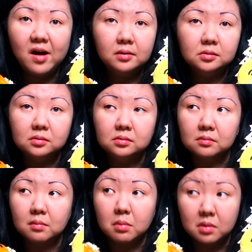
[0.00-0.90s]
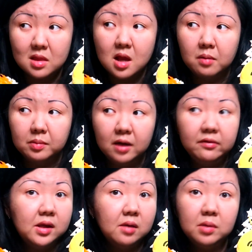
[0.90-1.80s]
для
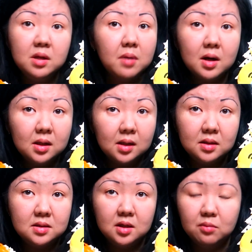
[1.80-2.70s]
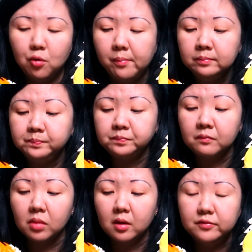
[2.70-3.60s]
плавания, мы не могли найти ему
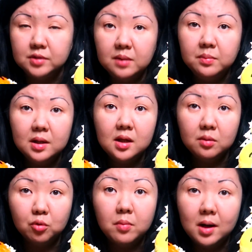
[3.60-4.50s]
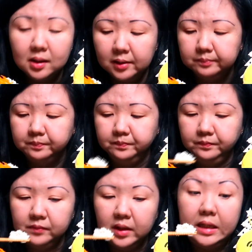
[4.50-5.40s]
все были ему малы.
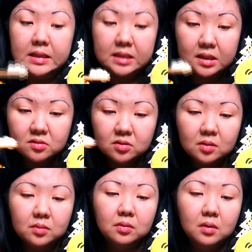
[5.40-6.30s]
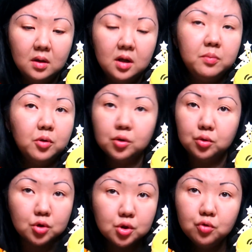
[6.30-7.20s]
И, естественно, ребенок
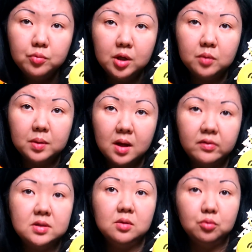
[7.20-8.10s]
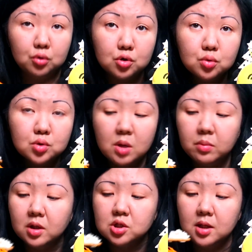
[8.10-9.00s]
тоже не умеет плавать, ему тоже нужна
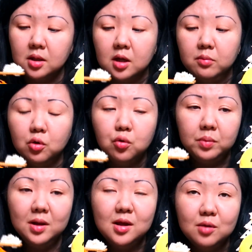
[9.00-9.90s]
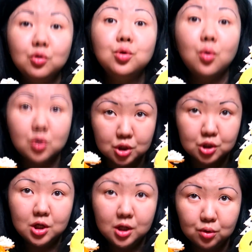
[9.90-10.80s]
была жилетка. И мы купили ему тоже
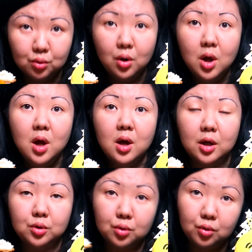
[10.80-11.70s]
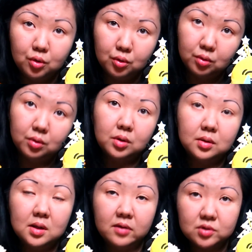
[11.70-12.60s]
жилетку, которую
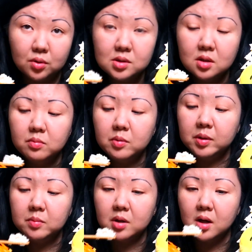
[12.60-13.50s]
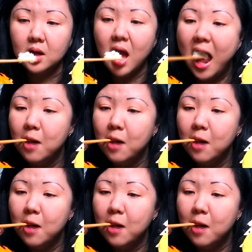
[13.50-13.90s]
для взрослых мы подбирали.